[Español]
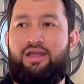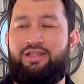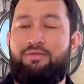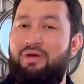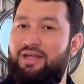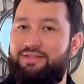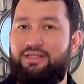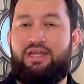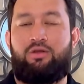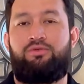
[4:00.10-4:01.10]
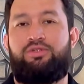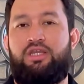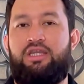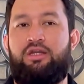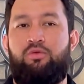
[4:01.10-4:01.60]
animarse a
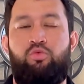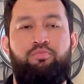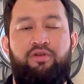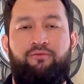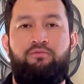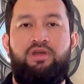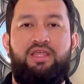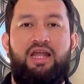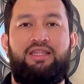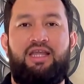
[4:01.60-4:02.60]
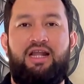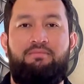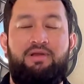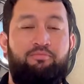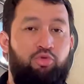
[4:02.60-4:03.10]
conseguir un perfume de alta
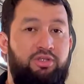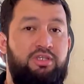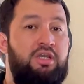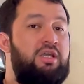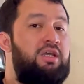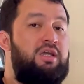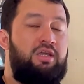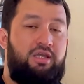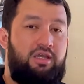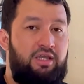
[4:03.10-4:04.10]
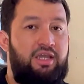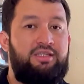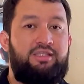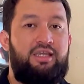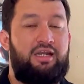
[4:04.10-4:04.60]
gama, pues
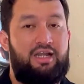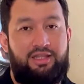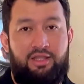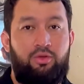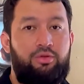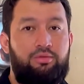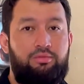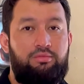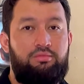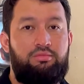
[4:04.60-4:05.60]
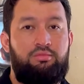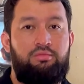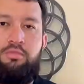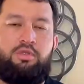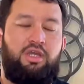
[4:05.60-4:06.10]
este es el ganador.
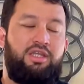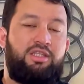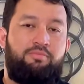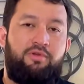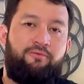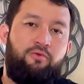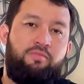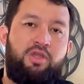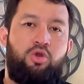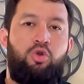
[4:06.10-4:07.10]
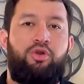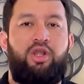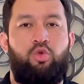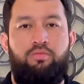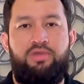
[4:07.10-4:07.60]
Este perfume yo lo
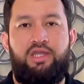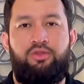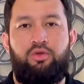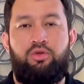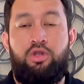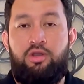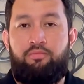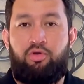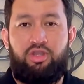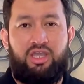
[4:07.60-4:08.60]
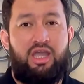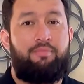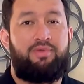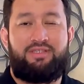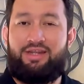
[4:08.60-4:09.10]
recomiendo porque a
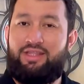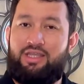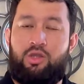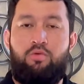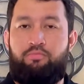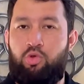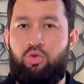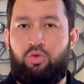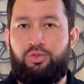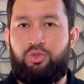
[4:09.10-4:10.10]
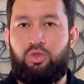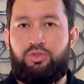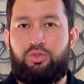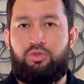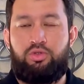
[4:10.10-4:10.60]
pesar de que es un poco
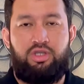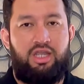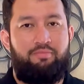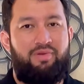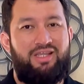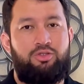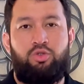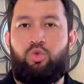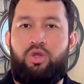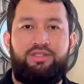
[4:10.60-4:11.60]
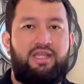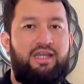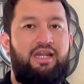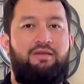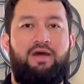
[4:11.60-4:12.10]
costoso, el precio no es tan
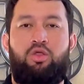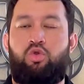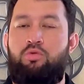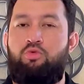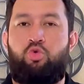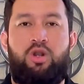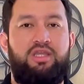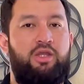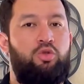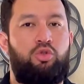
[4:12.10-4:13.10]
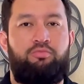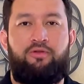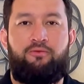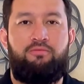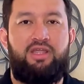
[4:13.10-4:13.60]
elevado como cualquier otro
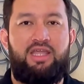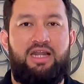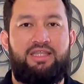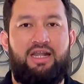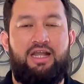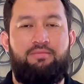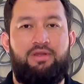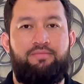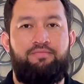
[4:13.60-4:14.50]
perfume de alta gama.